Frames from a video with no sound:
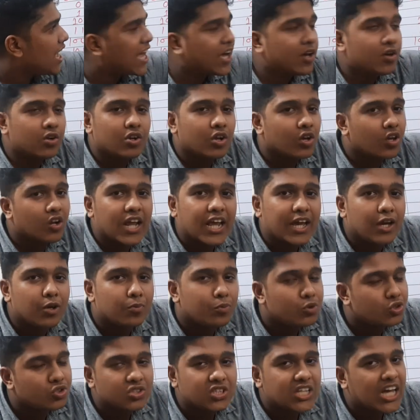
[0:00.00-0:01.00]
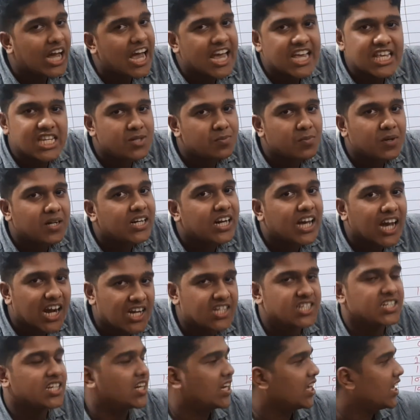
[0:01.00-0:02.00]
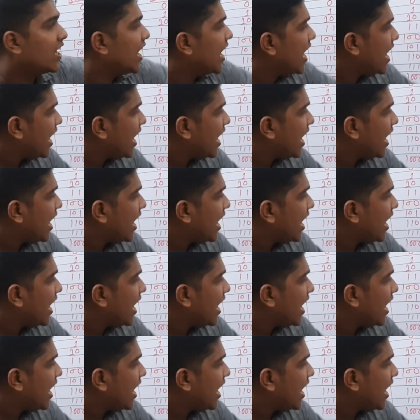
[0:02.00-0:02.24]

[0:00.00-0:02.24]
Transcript: একের করে এখন পর্যন্ত হাইস্ট মানটা আসে নাই